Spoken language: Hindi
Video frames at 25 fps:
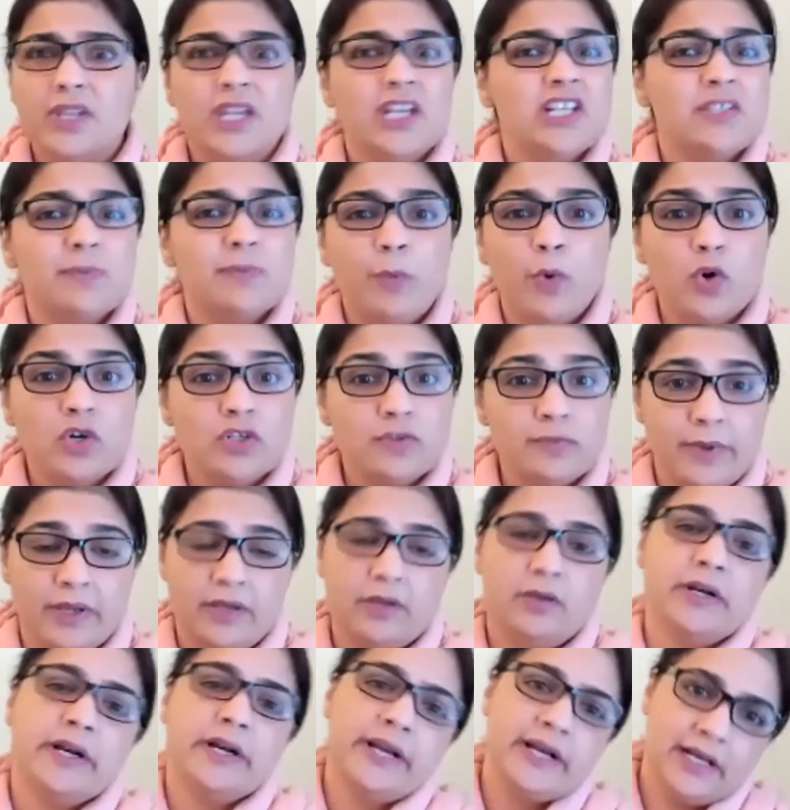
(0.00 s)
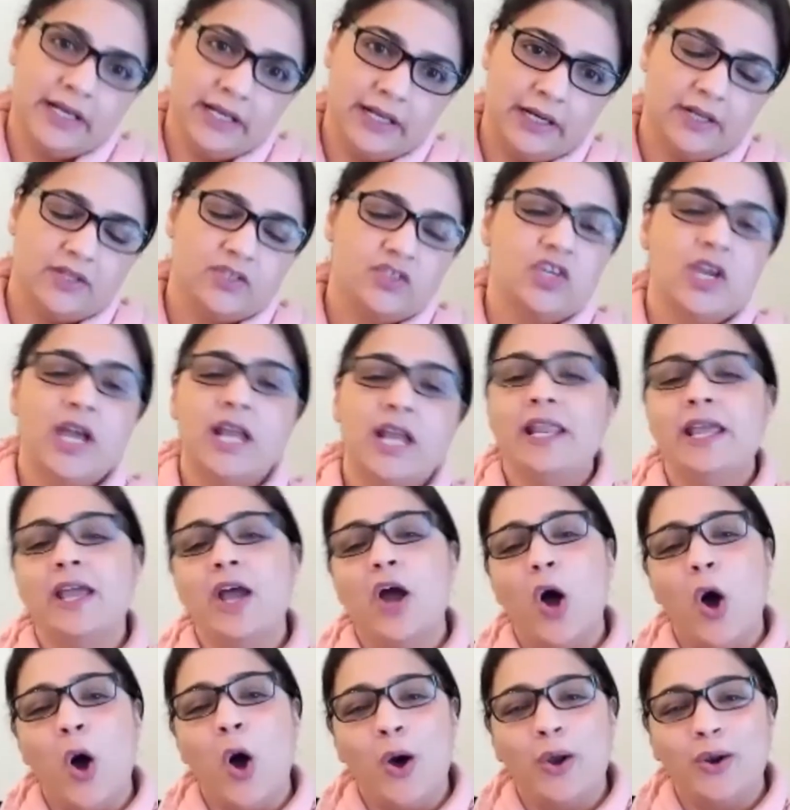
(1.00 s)
स्पोर्ट्स में क्रिकेट ले लें चल
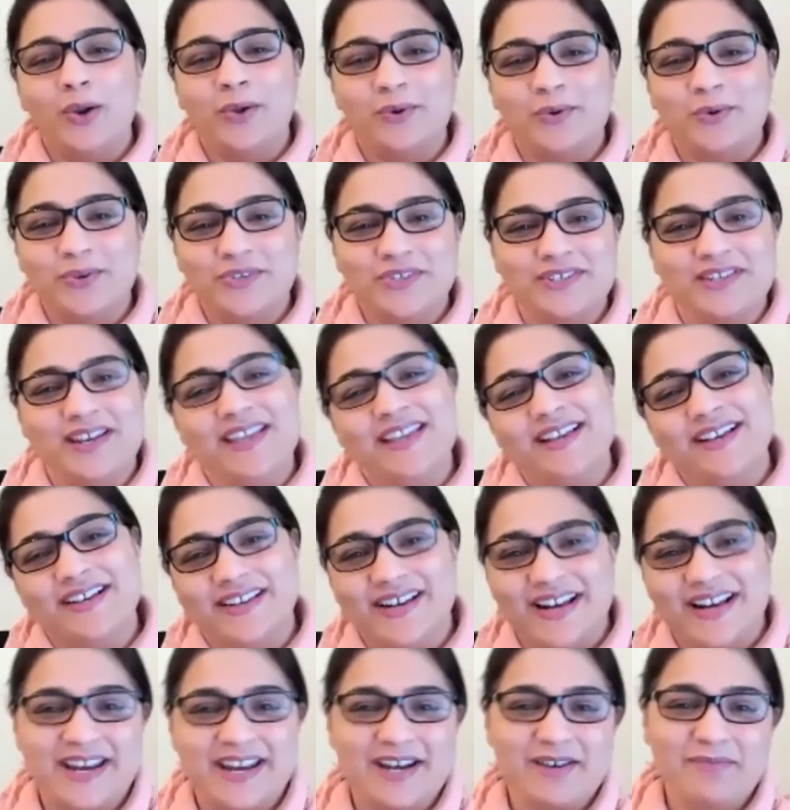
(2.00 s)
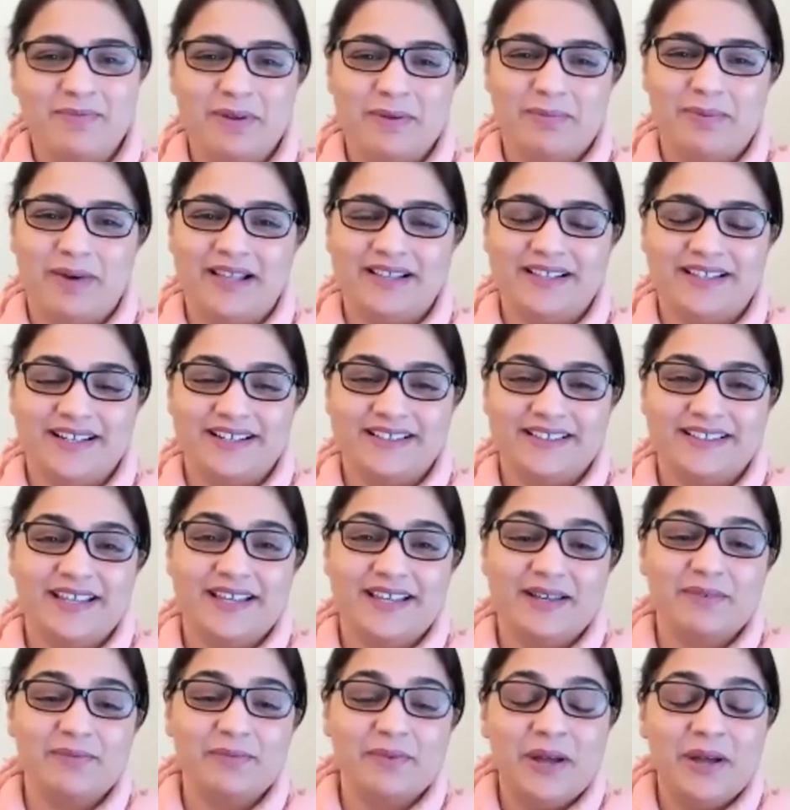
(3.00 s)
और कुछ नहीं क्रिकेट पर बात करते
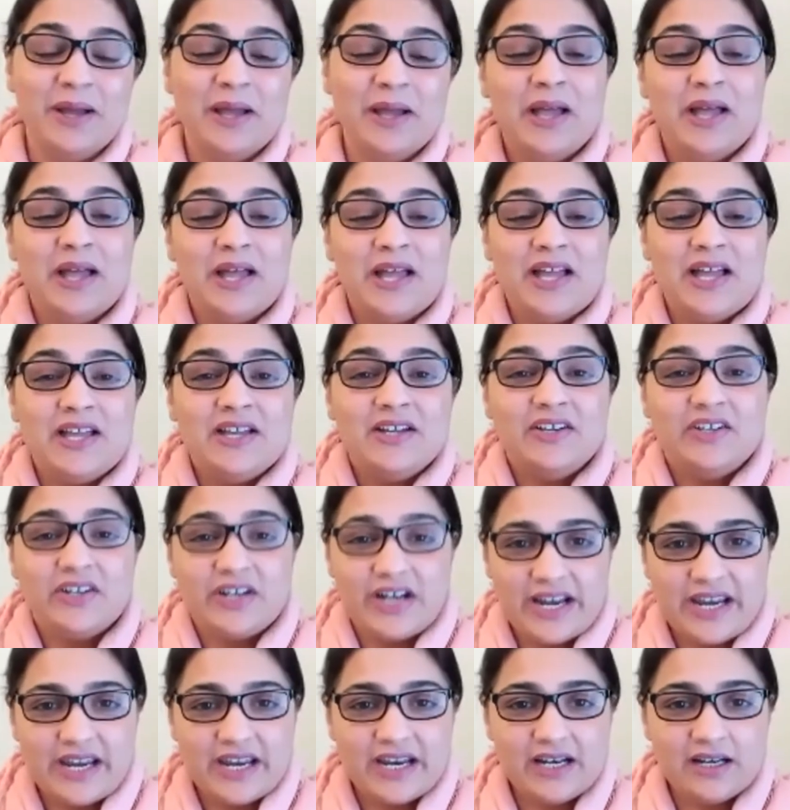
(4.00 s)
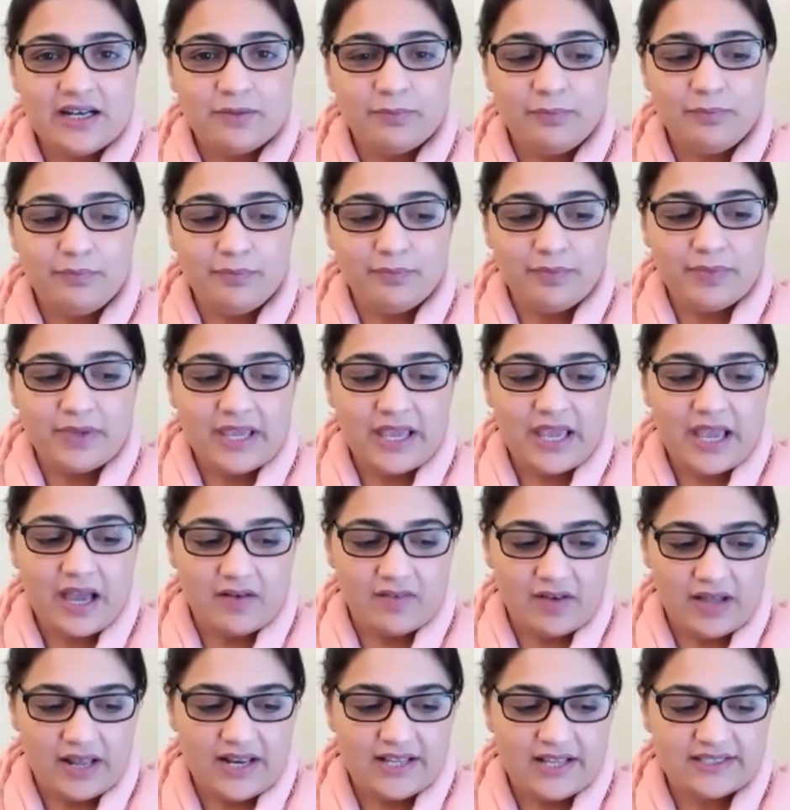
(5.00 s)
हैं क्रिकेट के
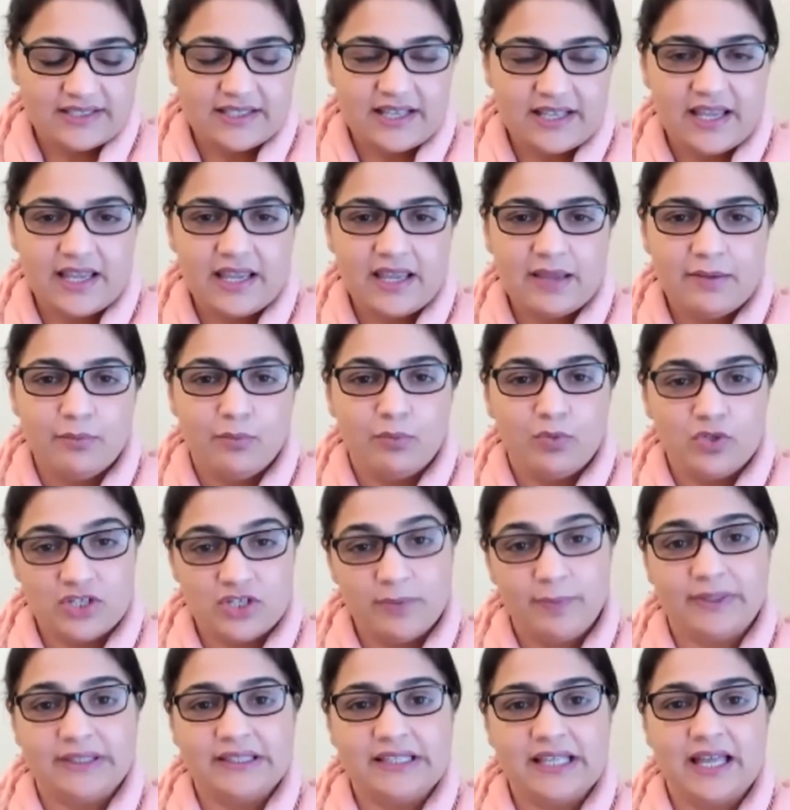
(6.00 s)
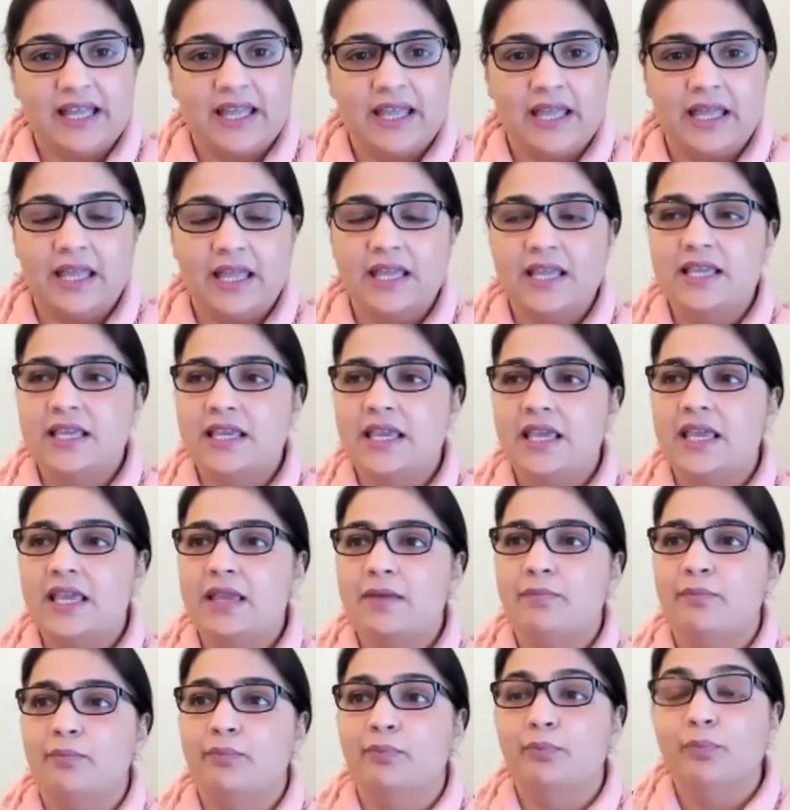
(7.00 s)
हवाले से मुझे पता है कि
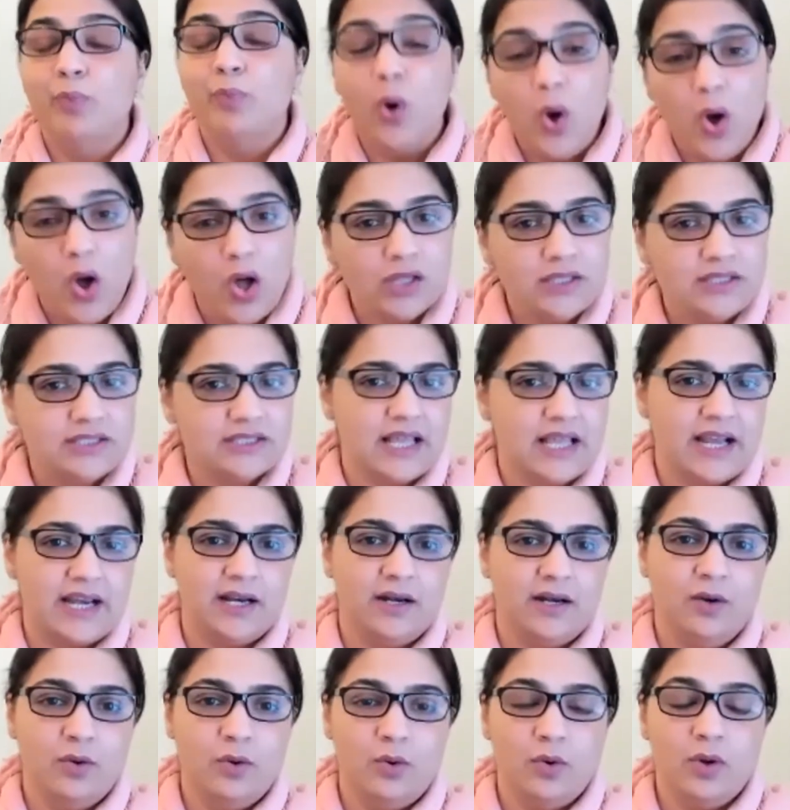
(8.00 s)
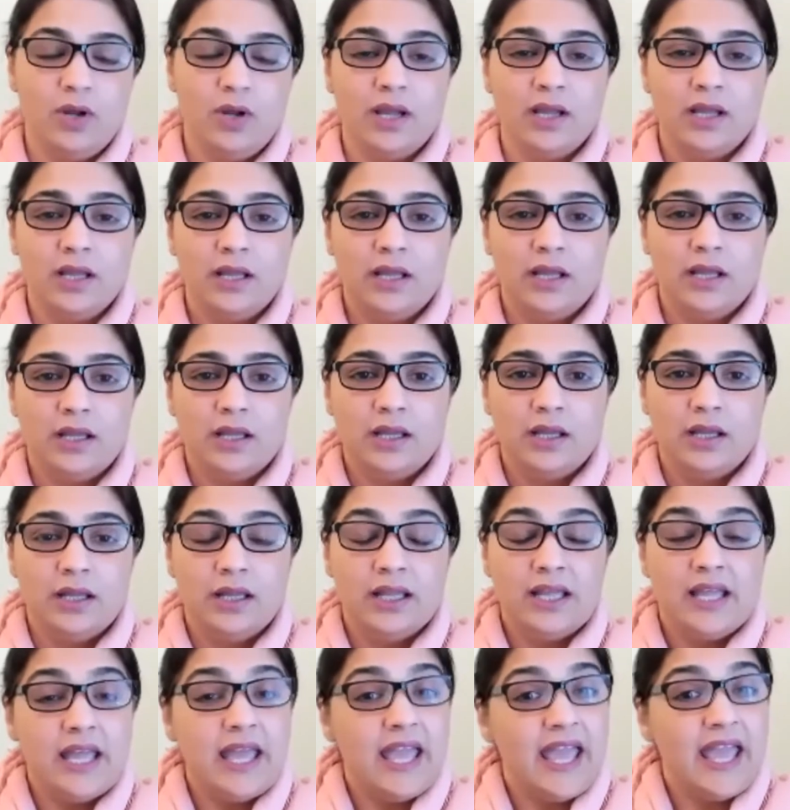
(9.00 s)
बहुत सारे लोग
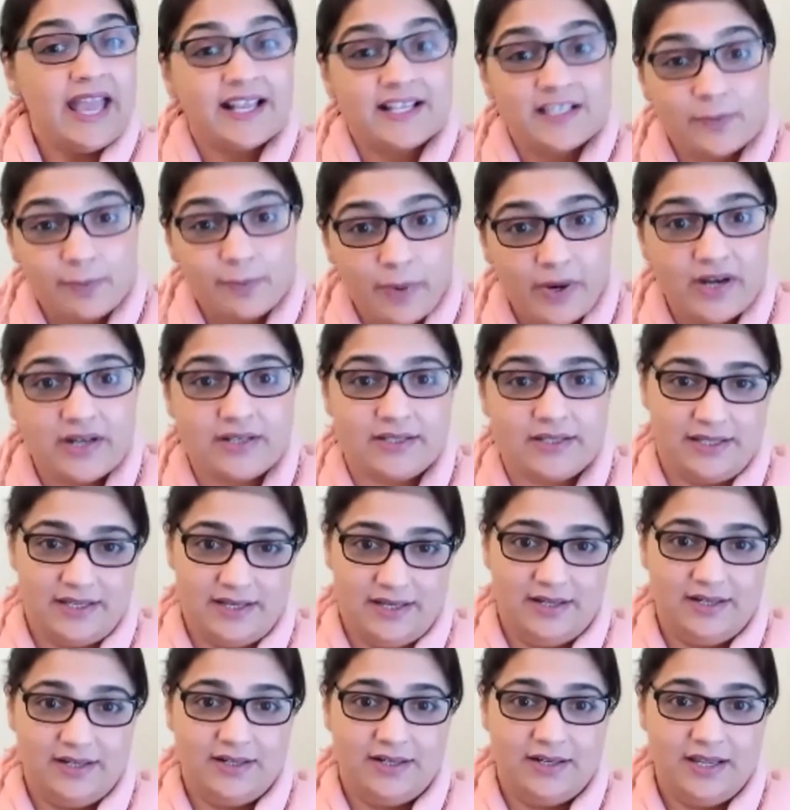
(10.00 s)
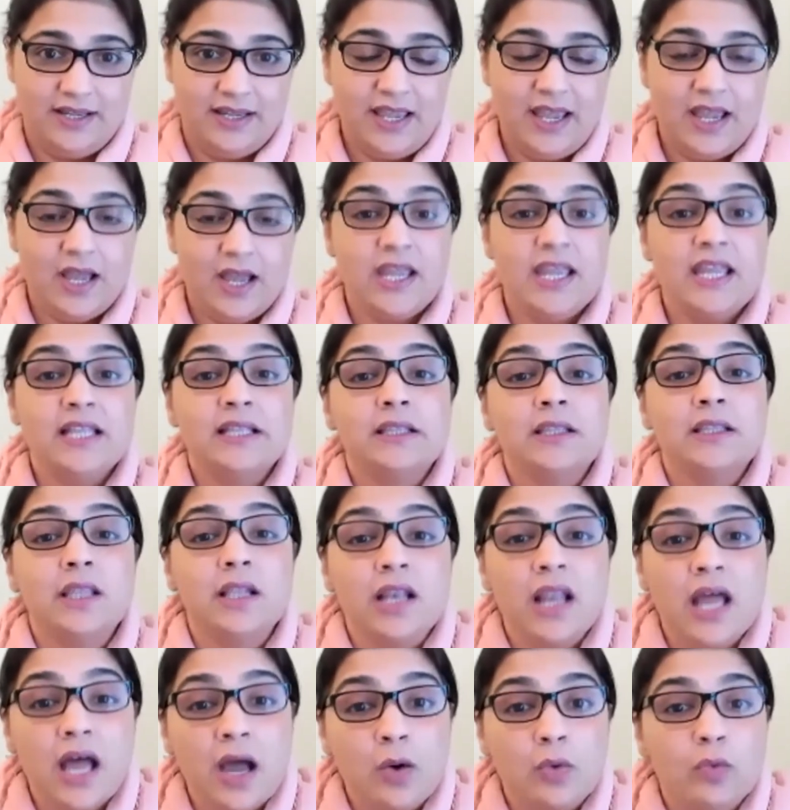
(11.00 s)
एक्सपर्ट्स हैं ठीक है
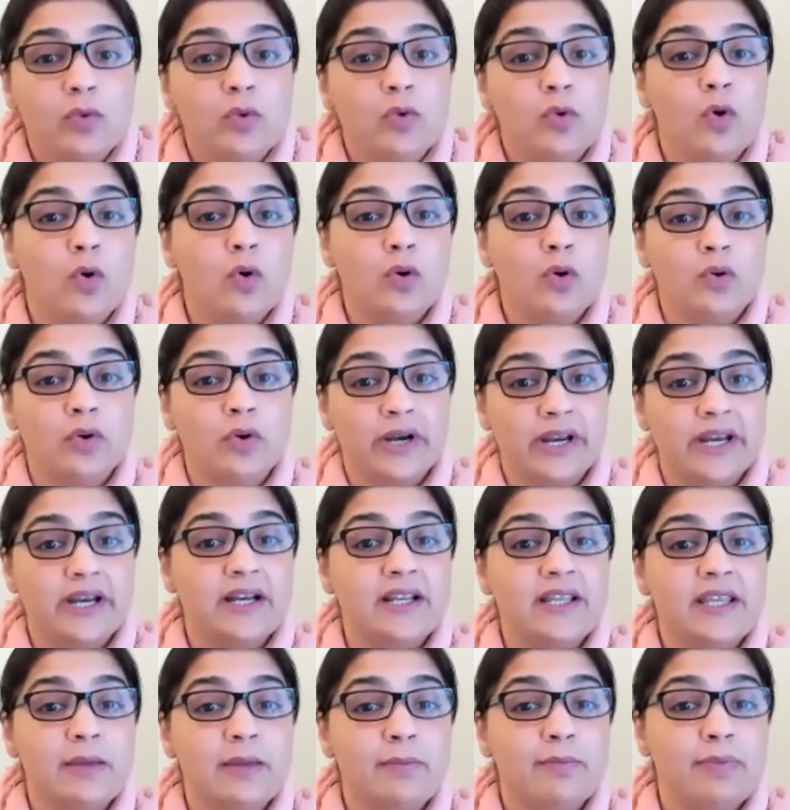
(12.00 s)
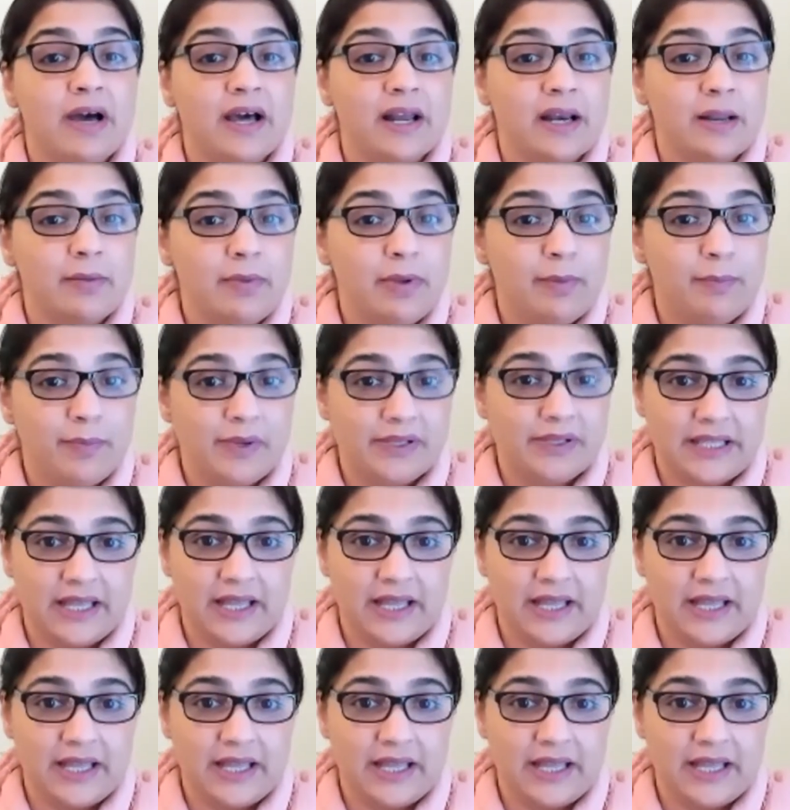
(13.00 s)
इतना उनको क्रिकेट के बारे में पता